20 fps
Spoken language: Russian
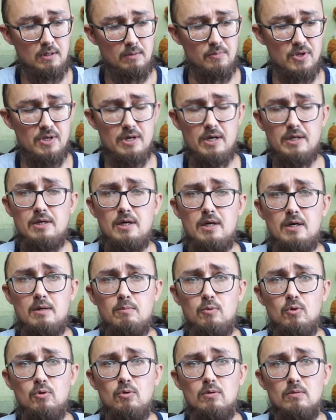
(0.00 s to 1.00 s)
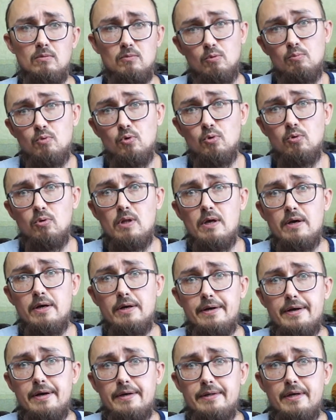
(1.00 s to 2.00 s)
Менять я их буду. Ну, буду,
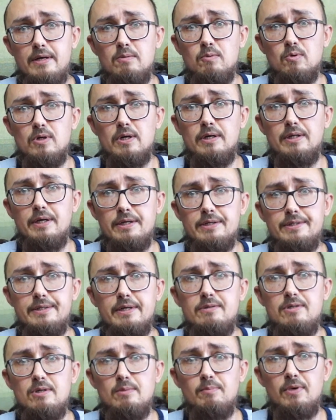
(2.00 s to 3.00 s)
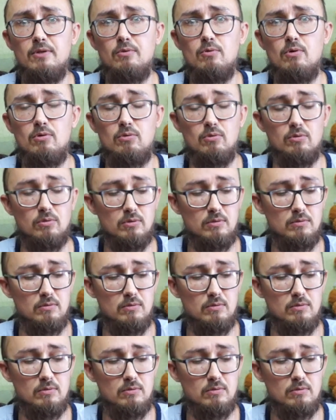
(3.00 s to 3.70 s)
наверное, когда-нибудь, когда они совсем подохнут.